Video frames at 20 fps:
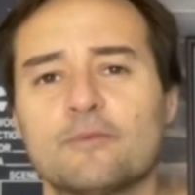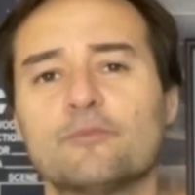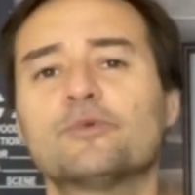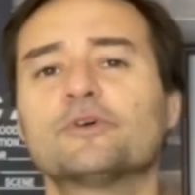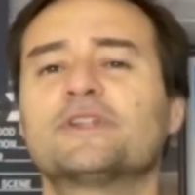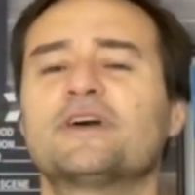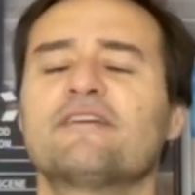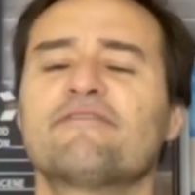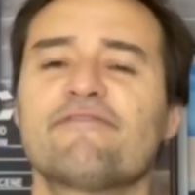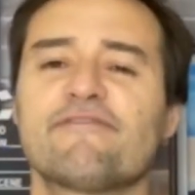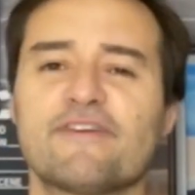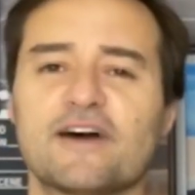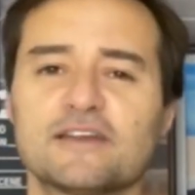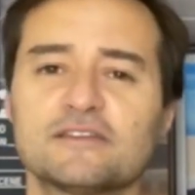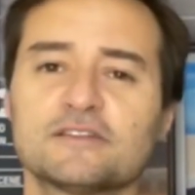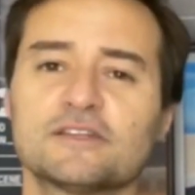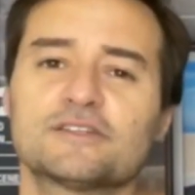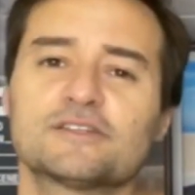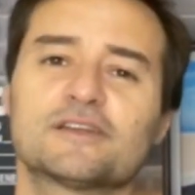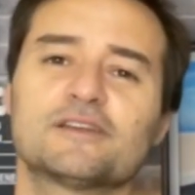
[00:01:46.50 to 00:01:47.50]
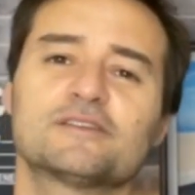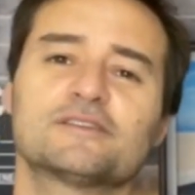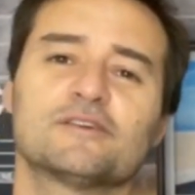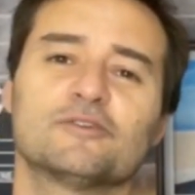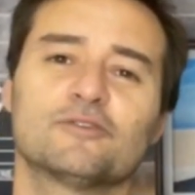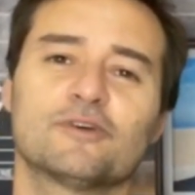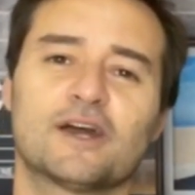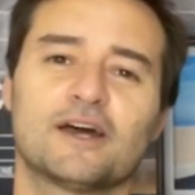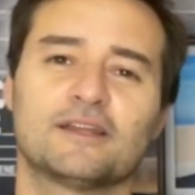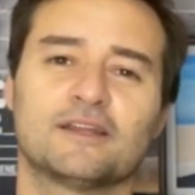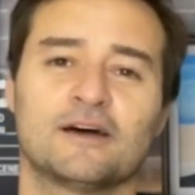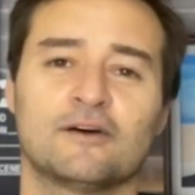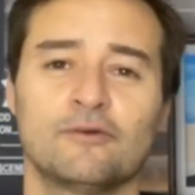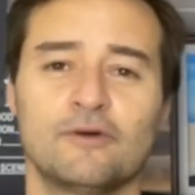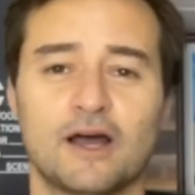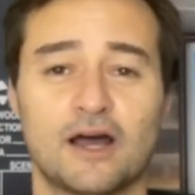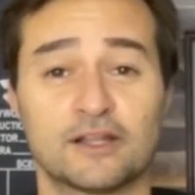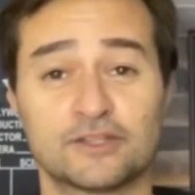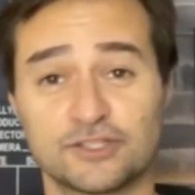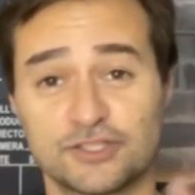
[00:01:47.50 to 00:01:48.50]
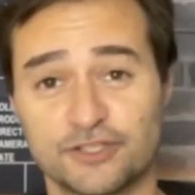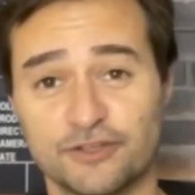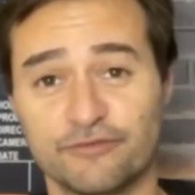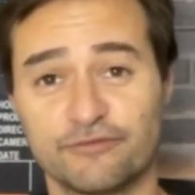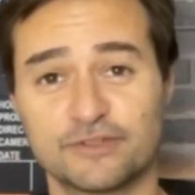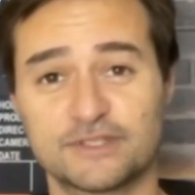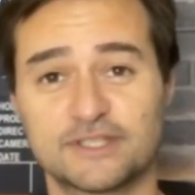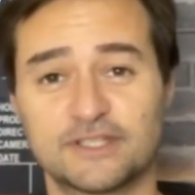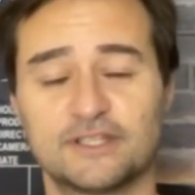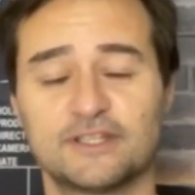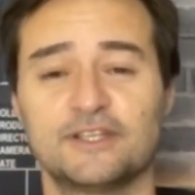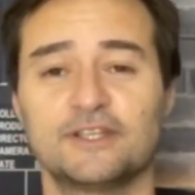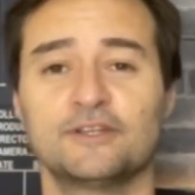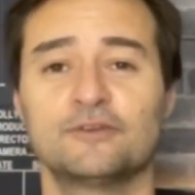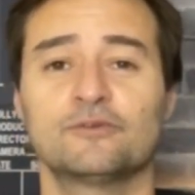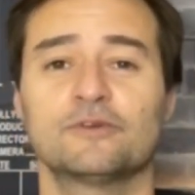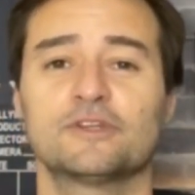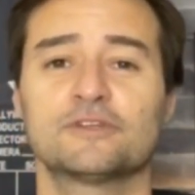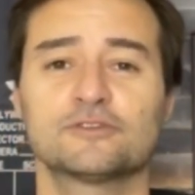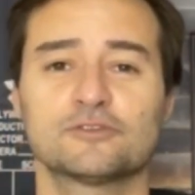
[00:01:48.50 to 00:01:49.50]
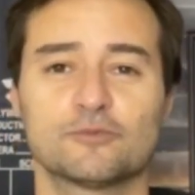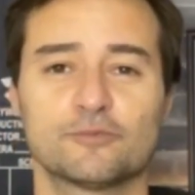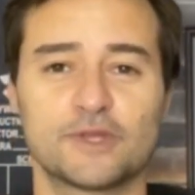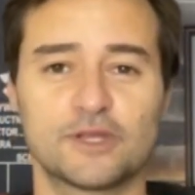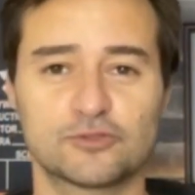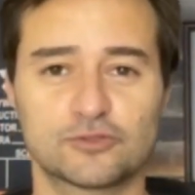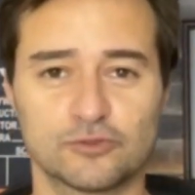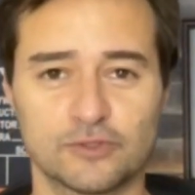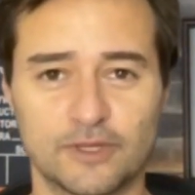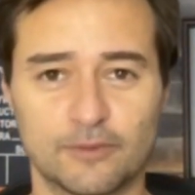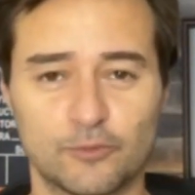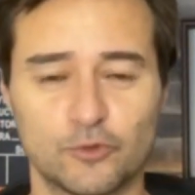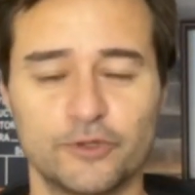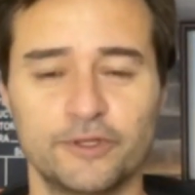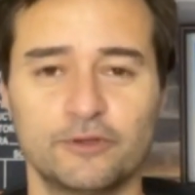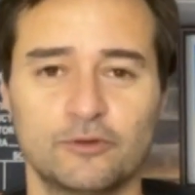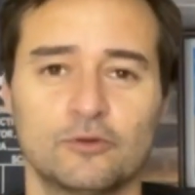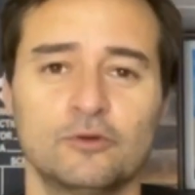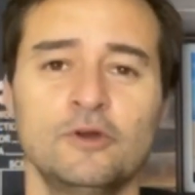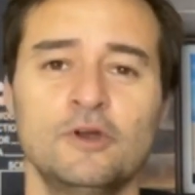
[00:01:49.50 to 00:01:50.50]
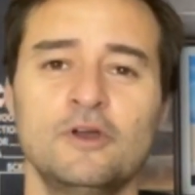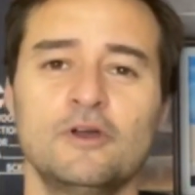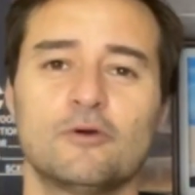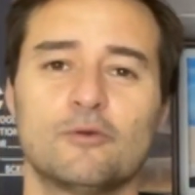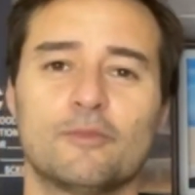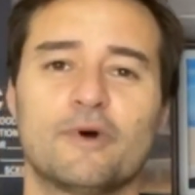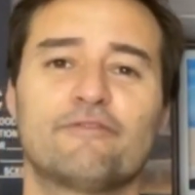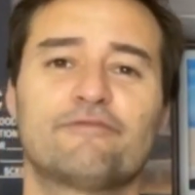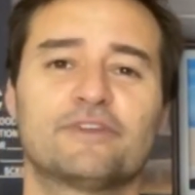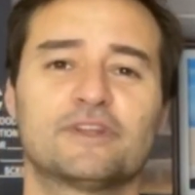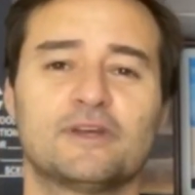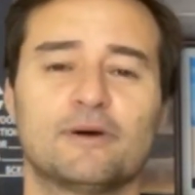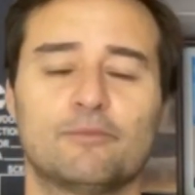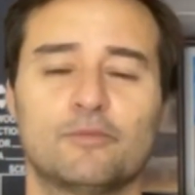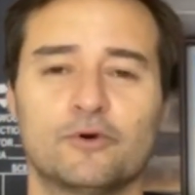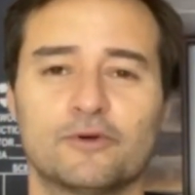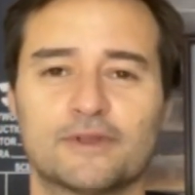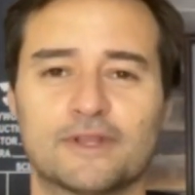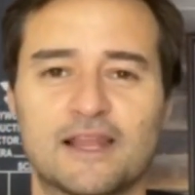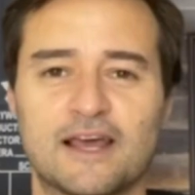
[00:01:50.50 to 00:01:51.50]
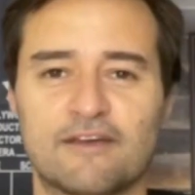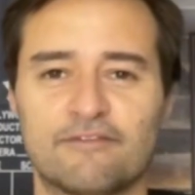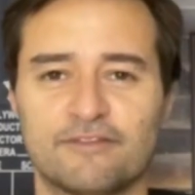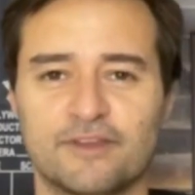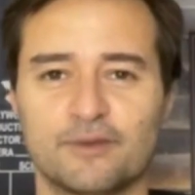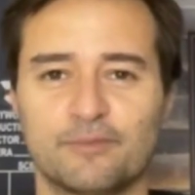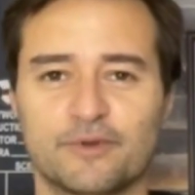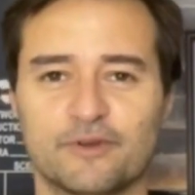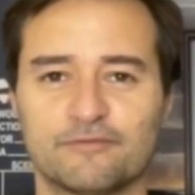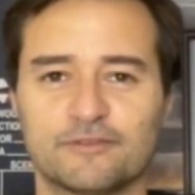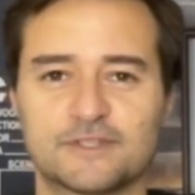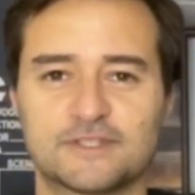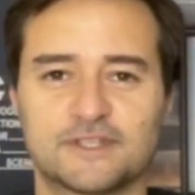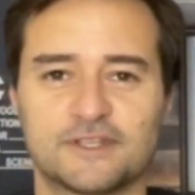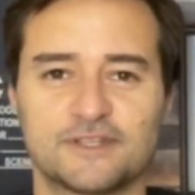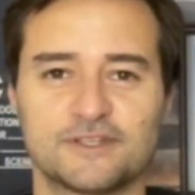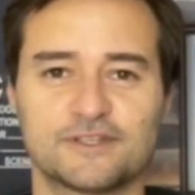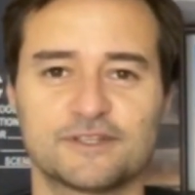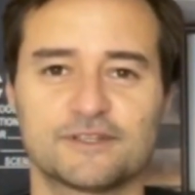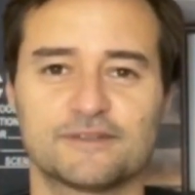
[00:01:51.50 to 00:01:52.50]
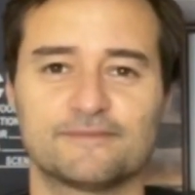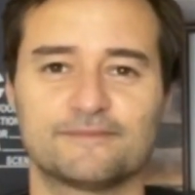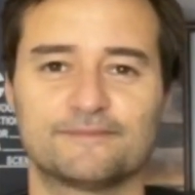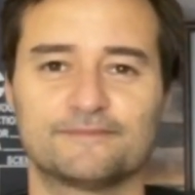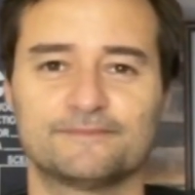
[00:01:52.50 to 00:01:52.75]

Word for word: puder faz a inscrição no canal, ativa o sininho, isso me ajuda muito. Uma vida boa e leve aí para vocês.